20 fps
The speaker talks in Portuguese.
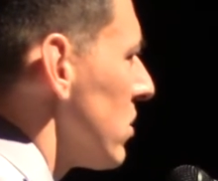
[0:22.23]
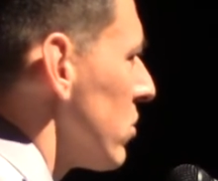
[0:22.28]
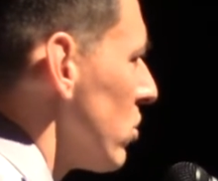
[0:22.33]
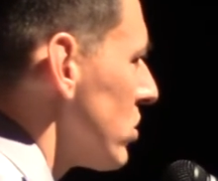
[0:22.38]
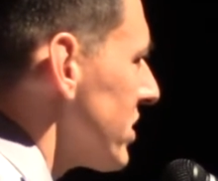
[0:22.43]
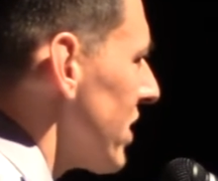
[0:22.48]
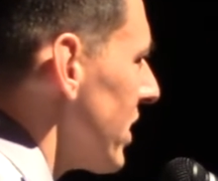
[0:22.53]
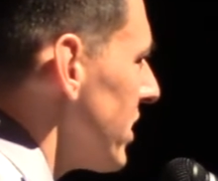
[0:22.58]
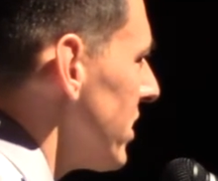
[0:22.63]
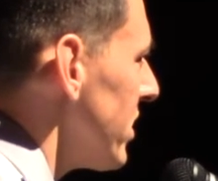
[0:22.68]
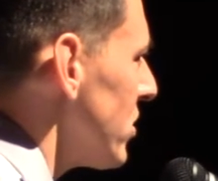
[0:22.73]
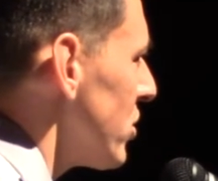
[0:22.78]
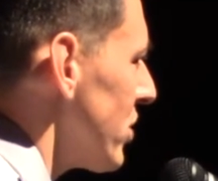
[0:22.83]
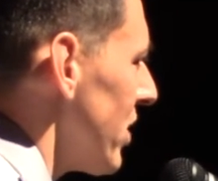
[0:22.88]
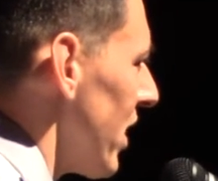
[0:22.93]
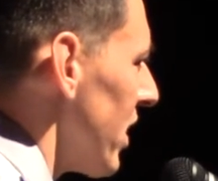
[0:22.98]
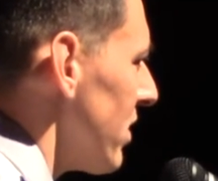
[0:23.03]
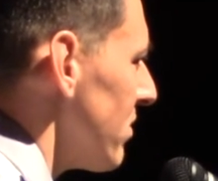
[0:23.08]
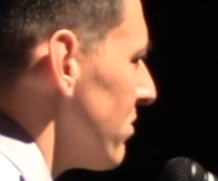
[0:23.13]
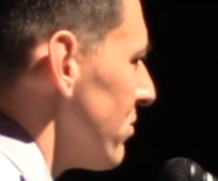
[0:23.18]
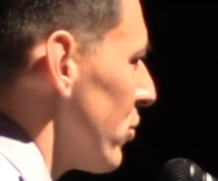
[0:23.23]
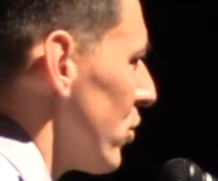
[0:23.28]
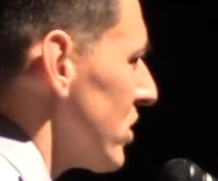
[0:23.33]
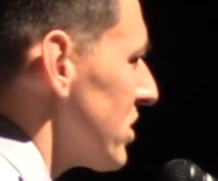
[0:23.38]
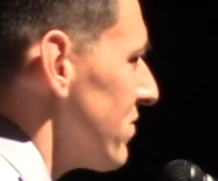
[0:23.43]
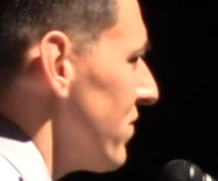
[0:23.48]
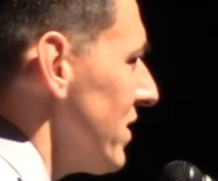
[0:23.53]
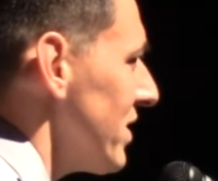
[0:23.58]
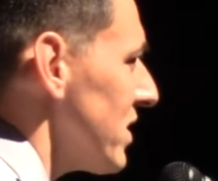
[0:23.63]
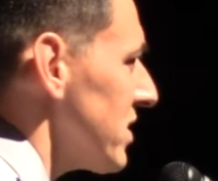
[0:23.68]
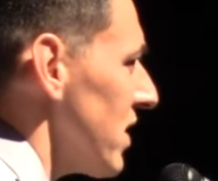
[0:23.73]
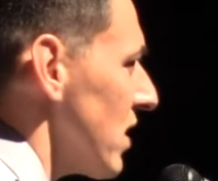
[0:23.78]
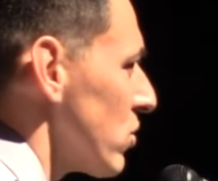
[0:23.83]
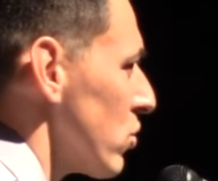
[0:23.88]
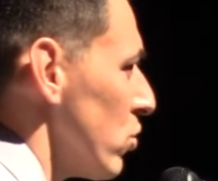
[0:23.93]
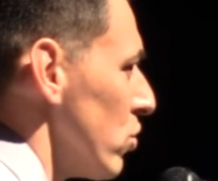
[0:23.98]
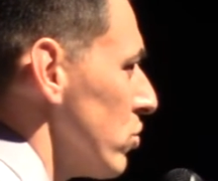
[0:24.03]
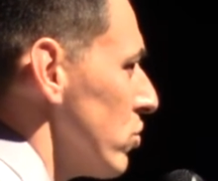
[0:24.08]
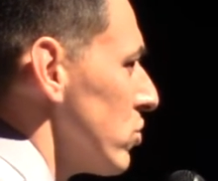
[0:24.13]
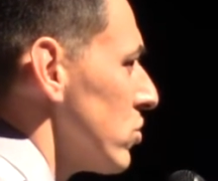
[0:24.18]
gostaria de dar boas-vindas a
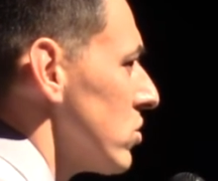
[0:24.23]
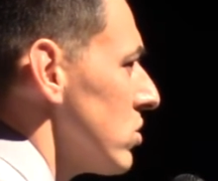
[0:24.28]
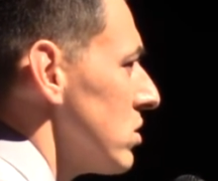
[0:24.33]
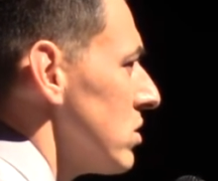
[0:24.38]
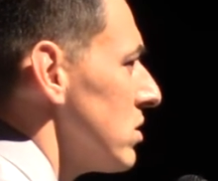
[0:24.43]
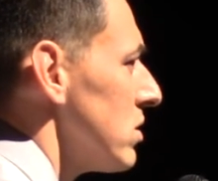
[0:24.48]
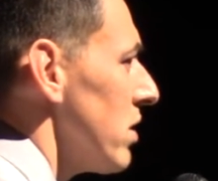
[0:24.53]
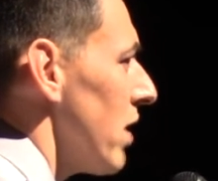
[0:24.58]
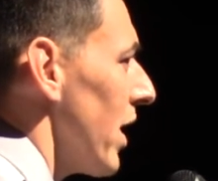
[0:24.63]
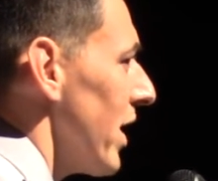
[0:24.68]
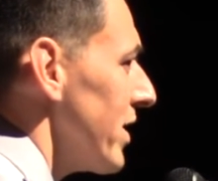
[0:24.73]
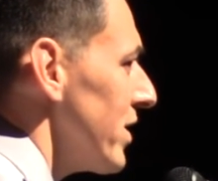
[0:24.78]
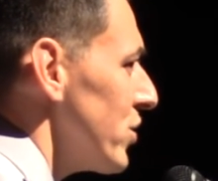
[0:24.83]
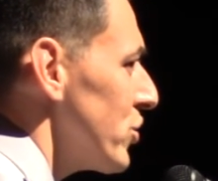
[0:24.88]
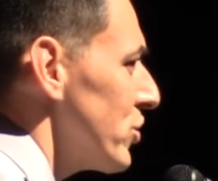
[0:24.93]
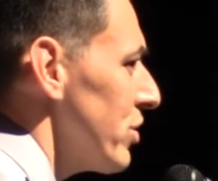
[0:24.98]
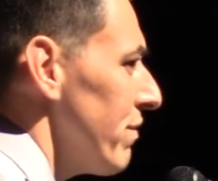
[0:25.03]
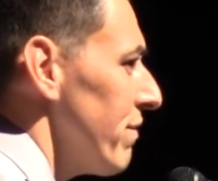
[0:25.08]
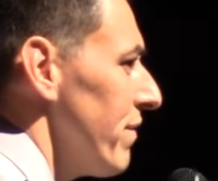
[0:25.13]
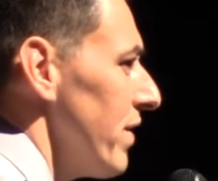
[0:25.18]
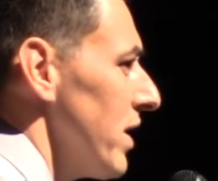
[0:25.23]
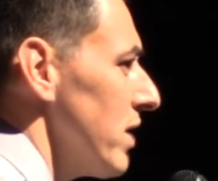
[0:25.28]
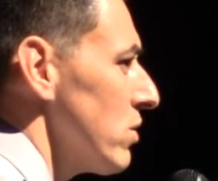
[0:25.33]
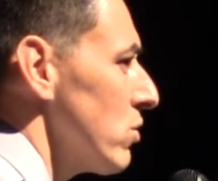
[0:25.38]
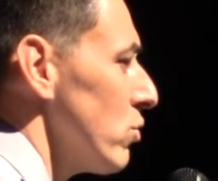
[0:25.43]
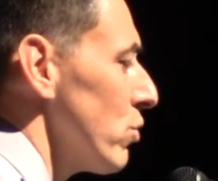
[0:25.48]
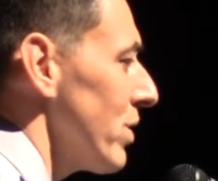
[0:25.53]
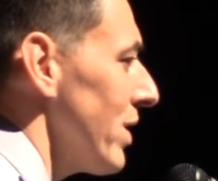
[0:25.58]
todos a este evento